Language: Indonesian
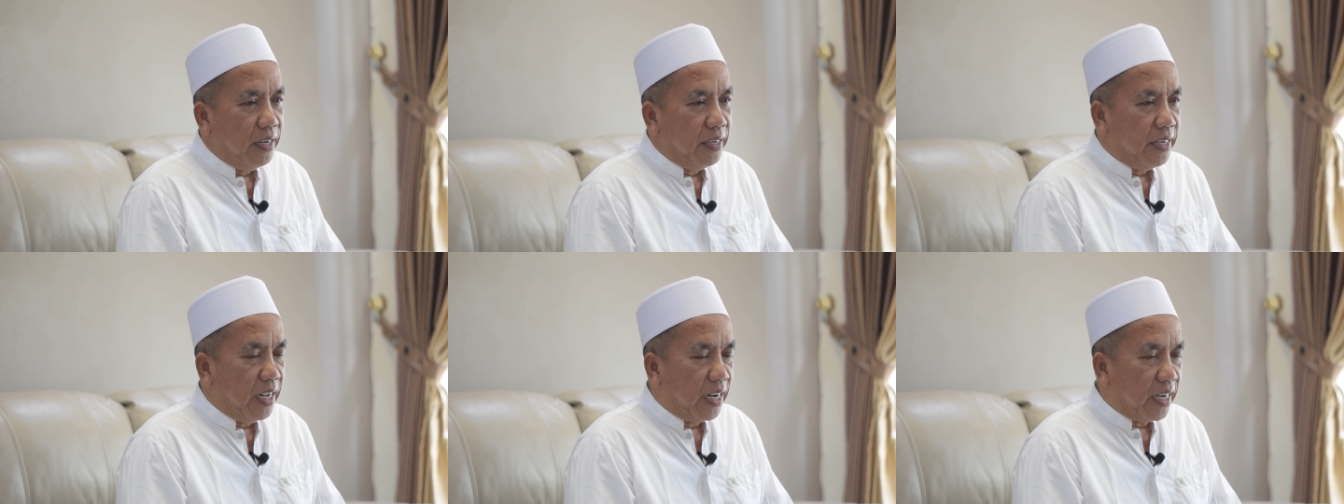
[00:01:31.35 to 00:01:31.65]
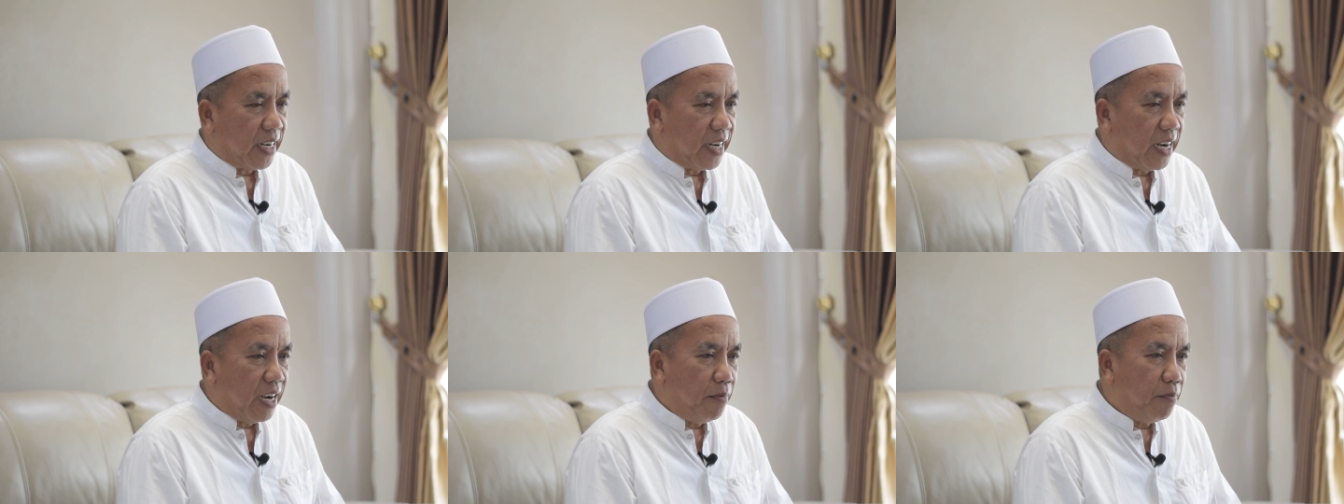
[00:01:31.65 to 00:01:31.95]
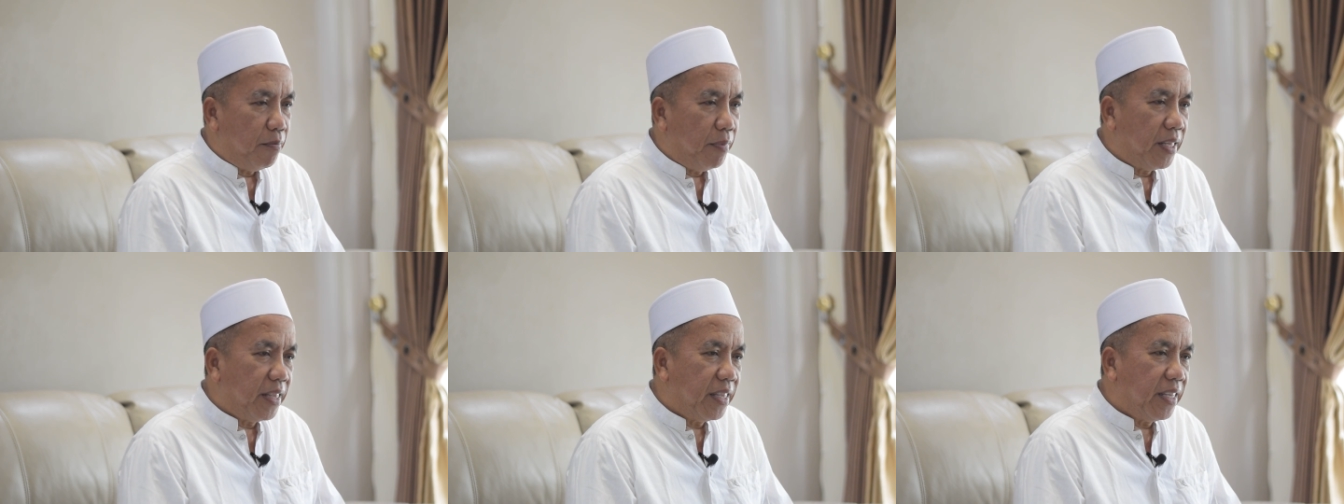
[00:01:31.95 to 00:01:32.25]
dan
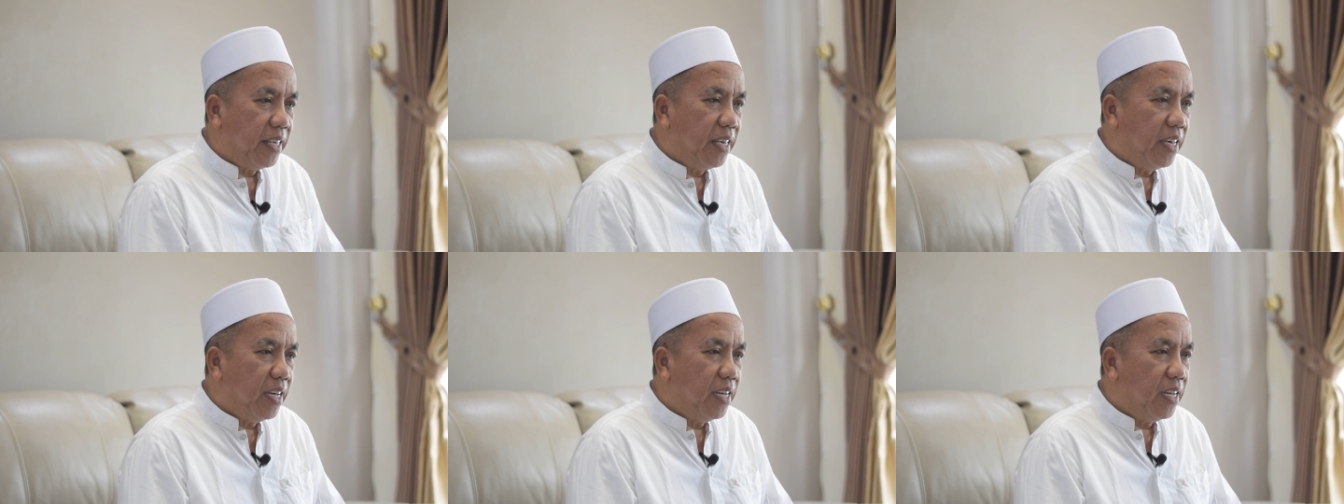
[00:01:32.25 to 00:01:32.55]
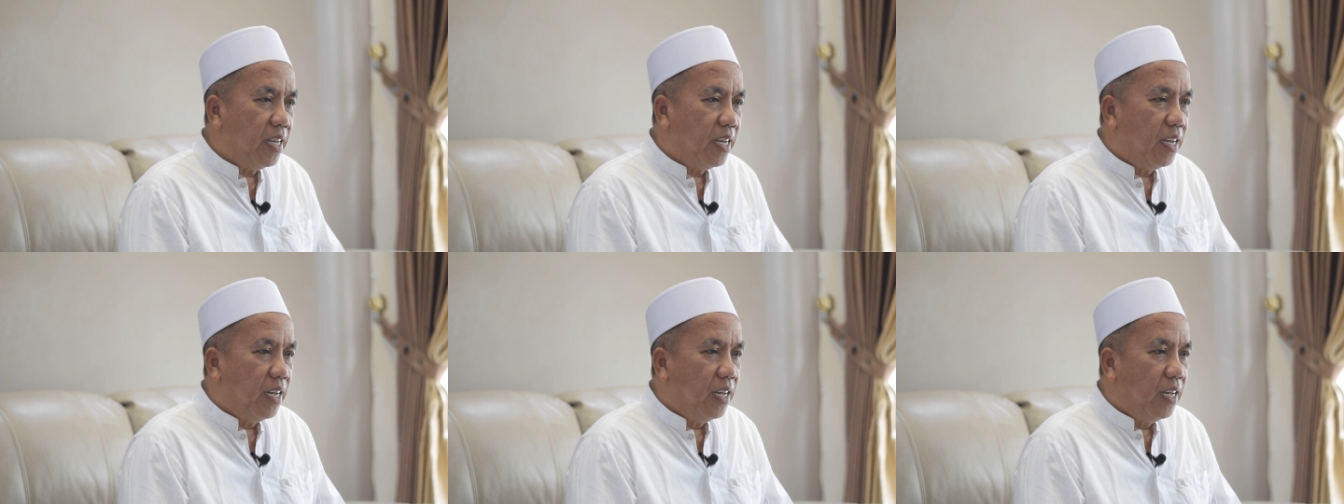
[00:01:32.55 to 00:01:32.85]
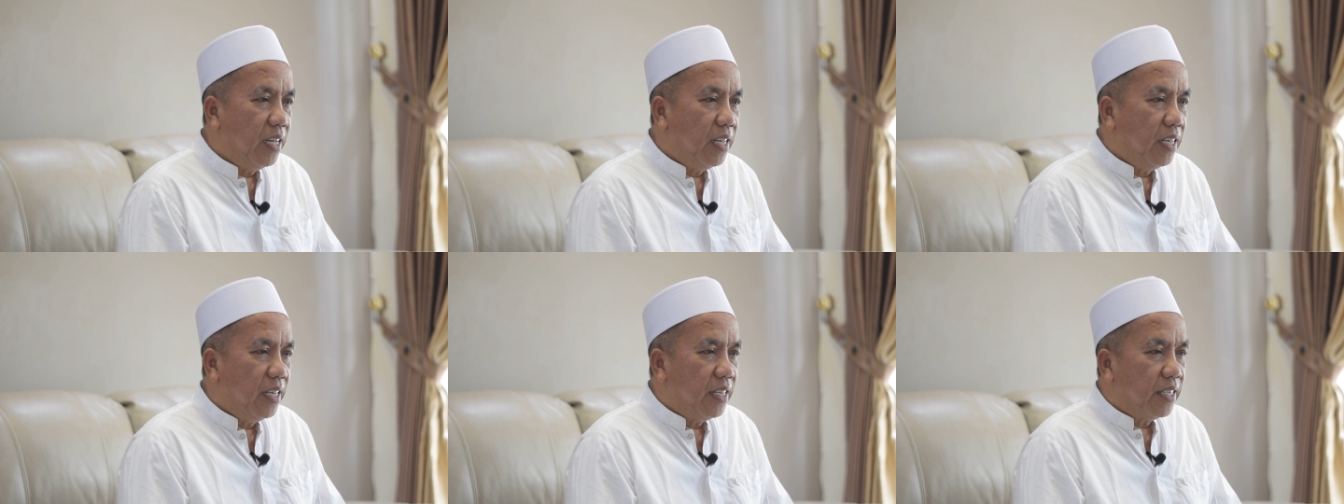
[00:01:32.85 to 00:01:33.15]
rahmatnya
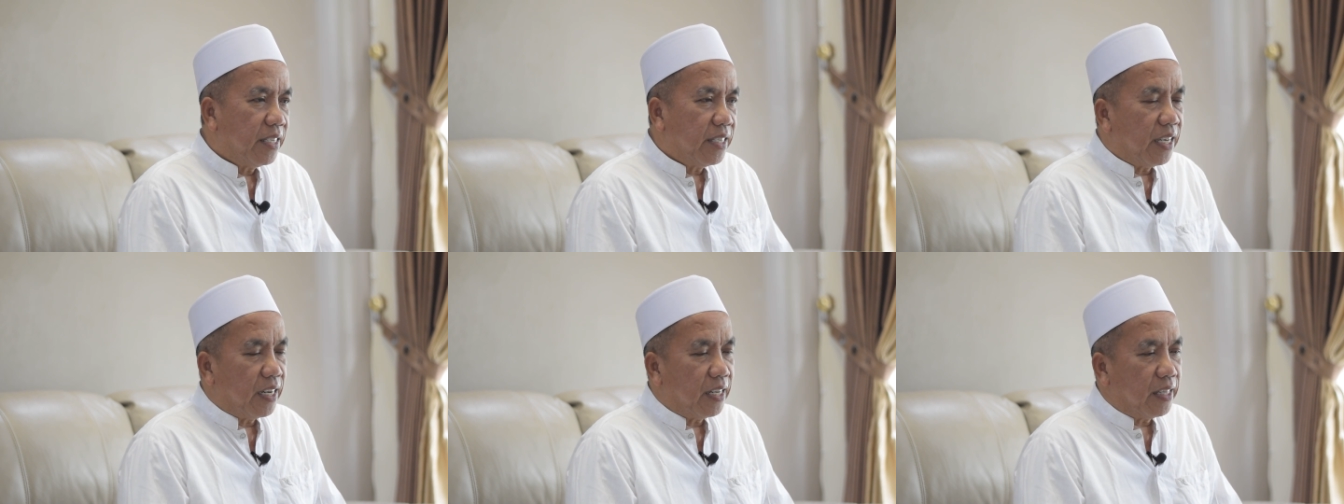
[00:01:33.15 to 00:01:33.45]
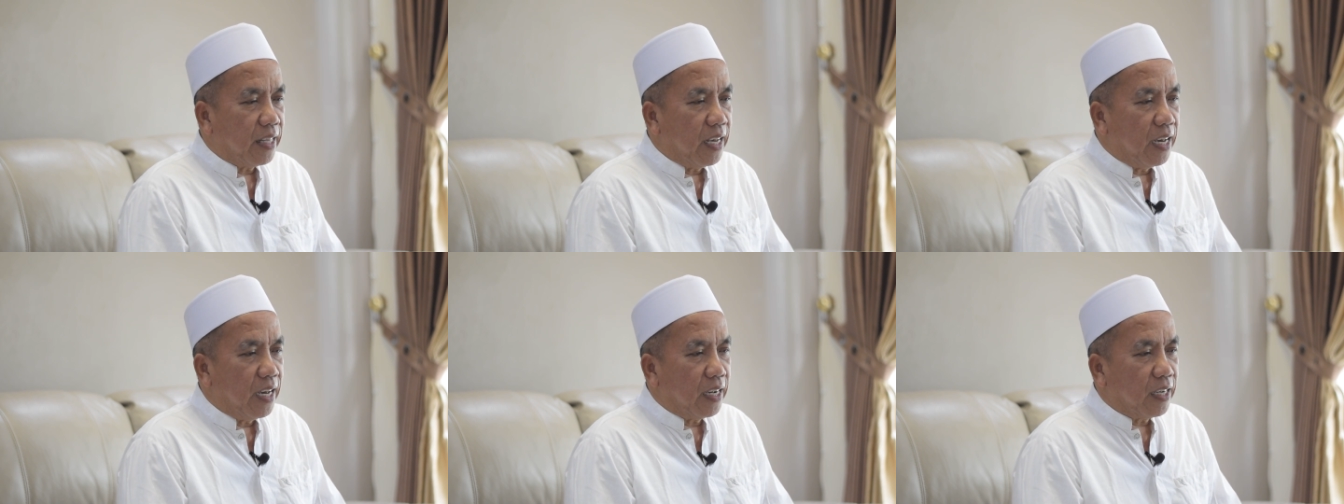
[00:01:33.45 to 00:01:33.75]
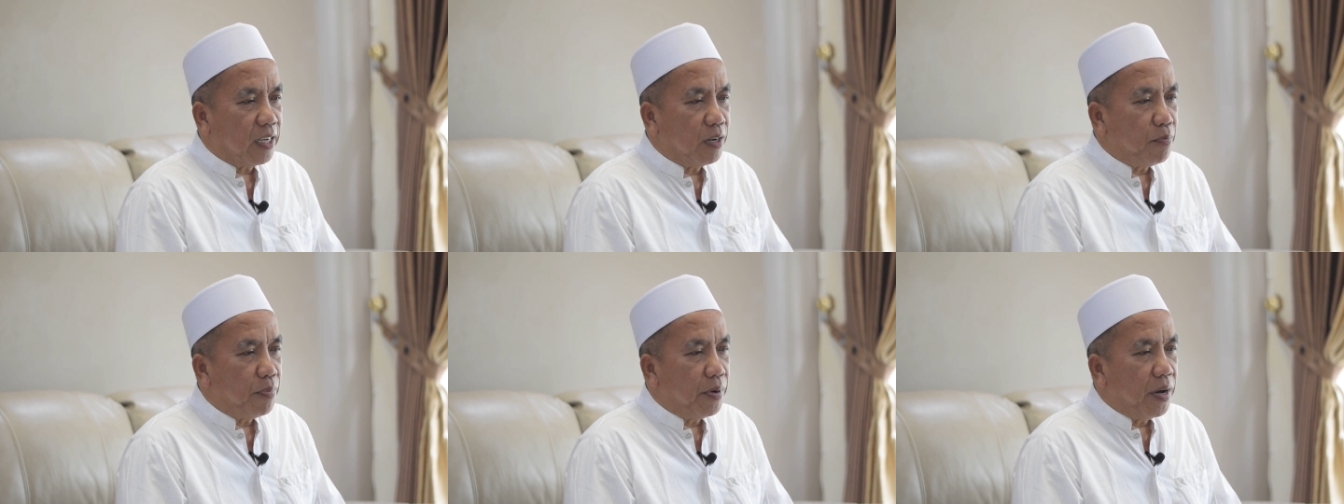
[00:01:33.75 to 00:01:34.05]
serta
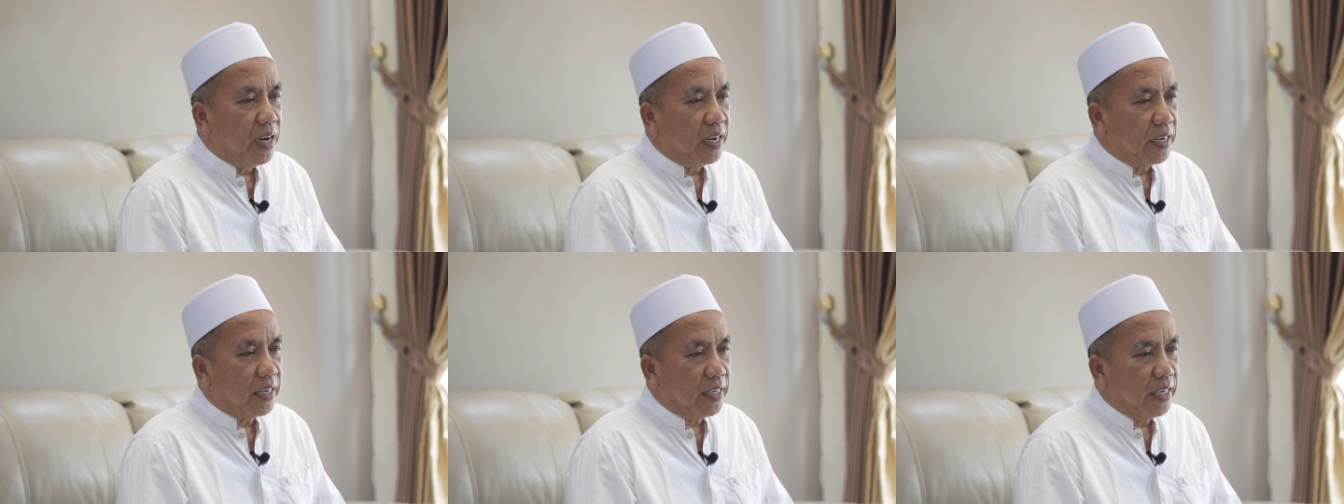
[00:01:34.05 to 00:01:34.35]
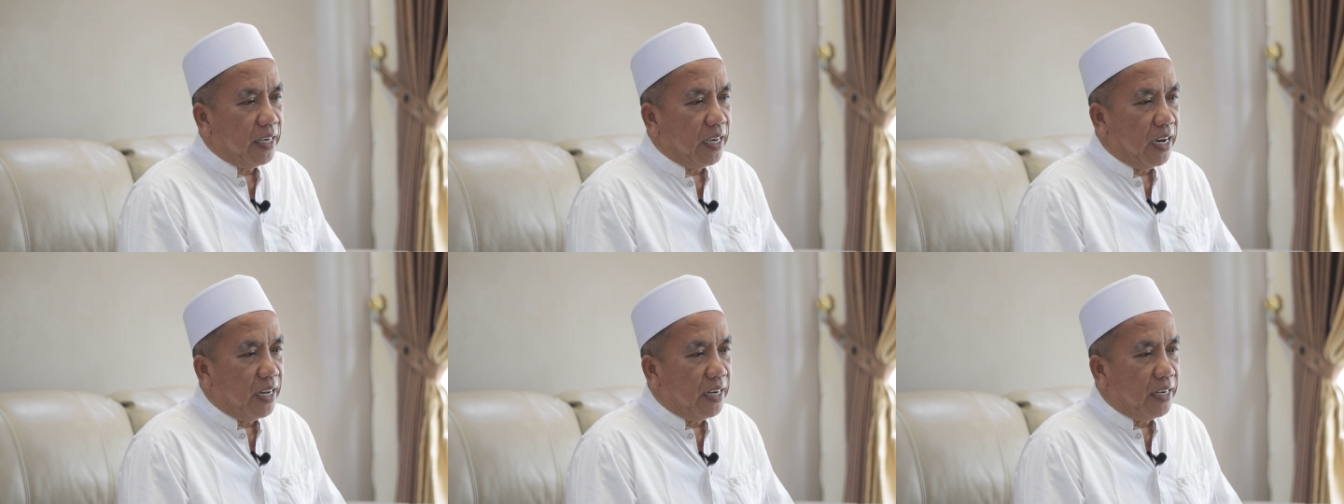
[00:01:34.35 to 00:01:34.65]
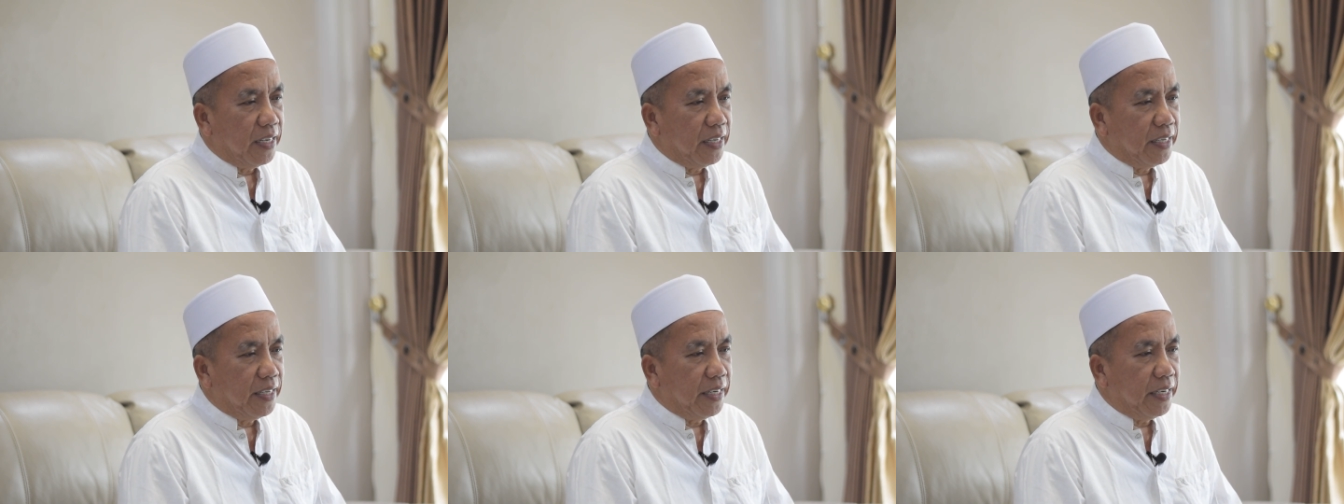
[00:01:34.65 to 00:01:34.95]
kebahagiaan
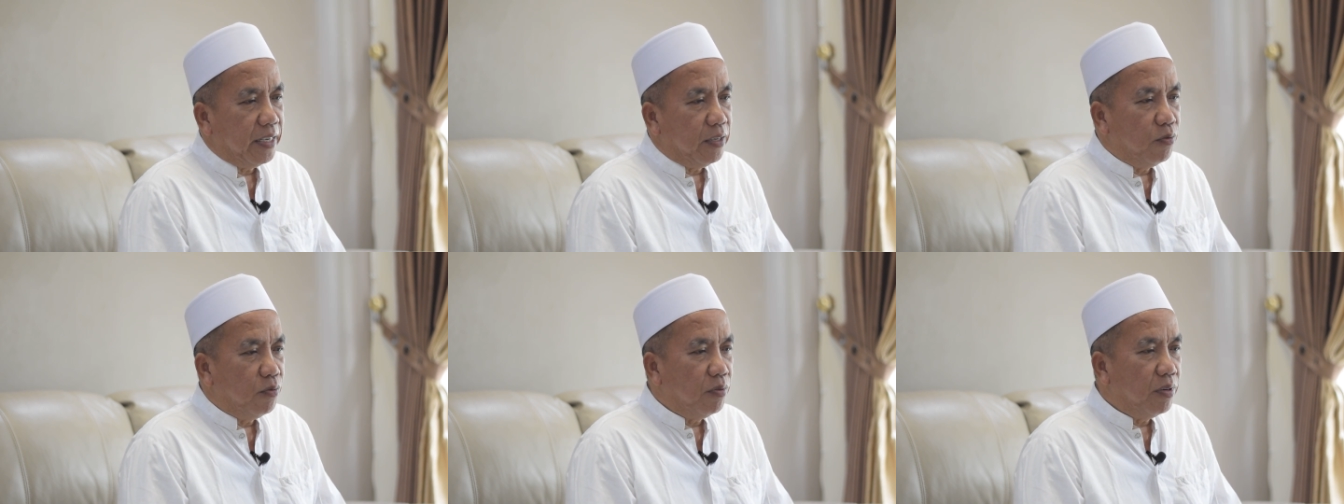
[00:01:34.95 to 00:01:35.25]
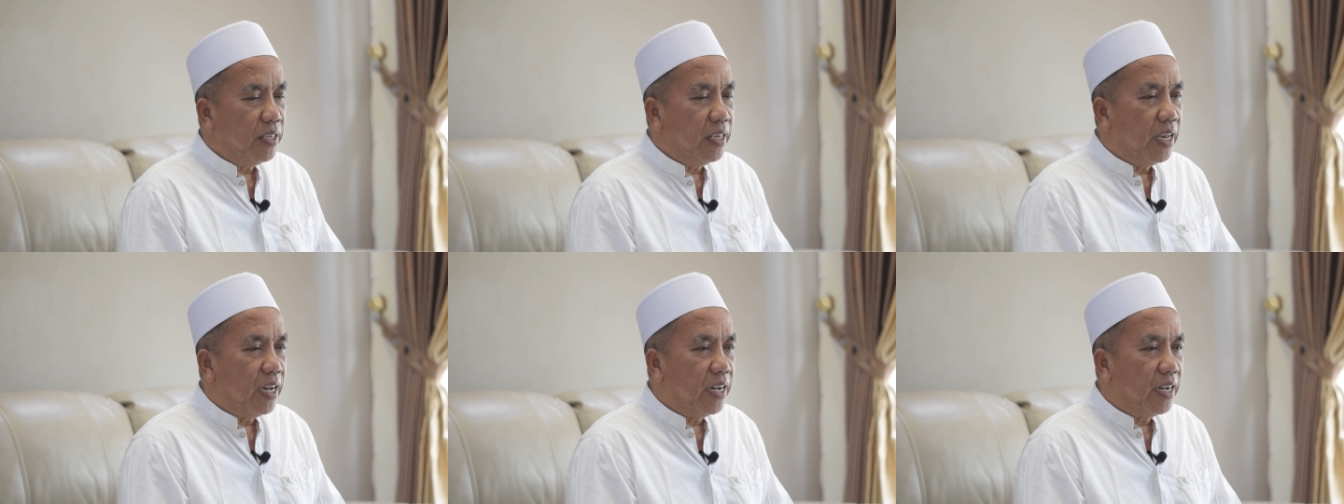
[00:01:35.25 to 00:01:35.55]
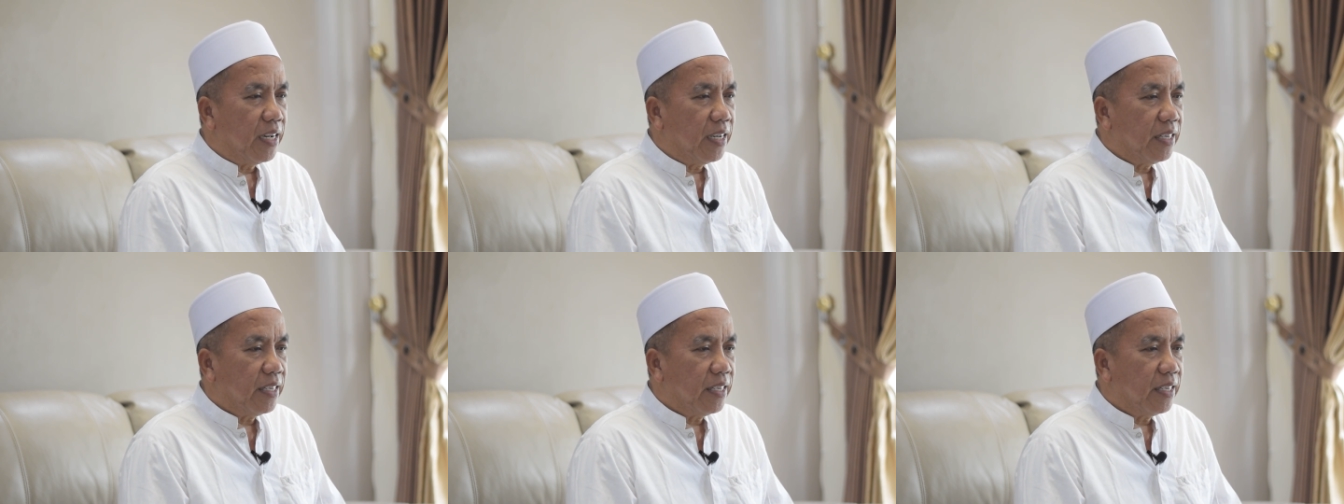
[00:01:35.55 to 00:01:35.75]
di dunia